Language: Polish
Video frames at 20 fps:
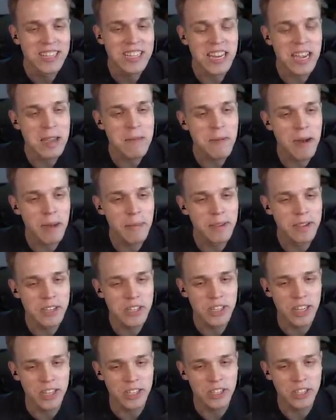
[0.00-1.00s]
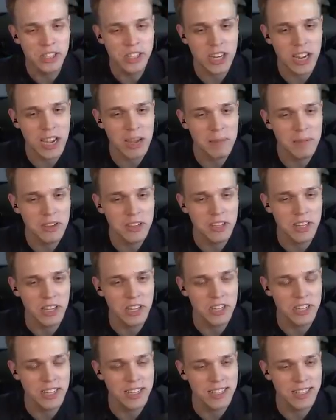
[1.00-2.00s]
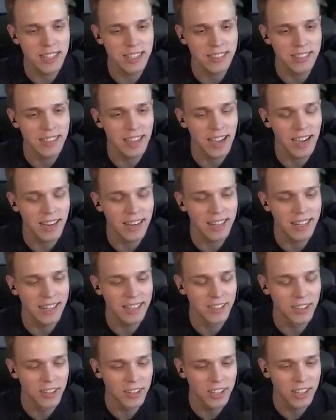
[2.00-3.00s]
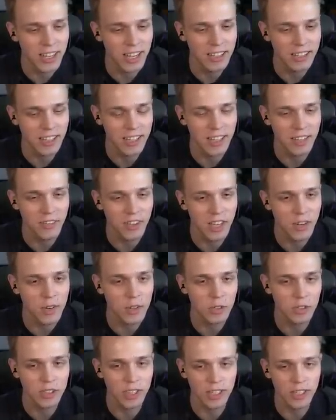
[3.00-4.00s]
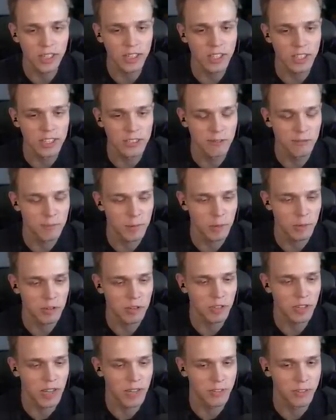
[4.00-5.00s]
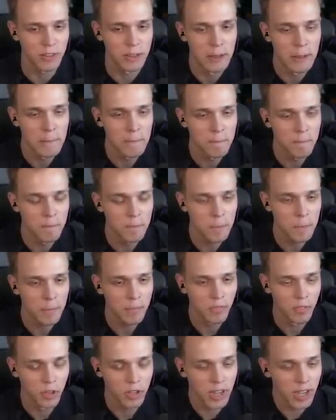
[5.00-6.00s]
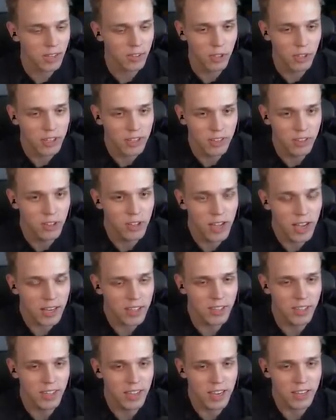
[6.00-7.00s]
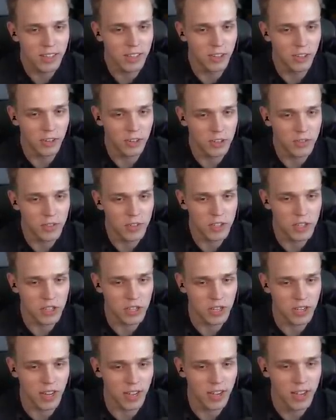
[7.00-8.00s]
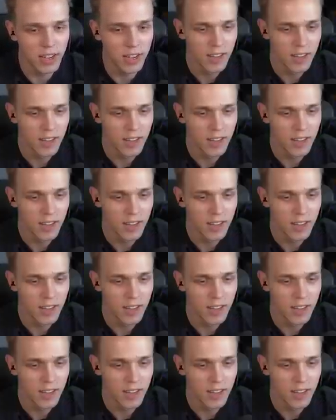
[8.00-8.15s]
Trzeba myśleć, trzeba myśleć, niestety, ale no i hejter nie wygrywasz totalnie nic, wpadłeś do lawy. Jak nie? No, ja, no, no jak nie, jak nie, no oczywiście, Ale że nie.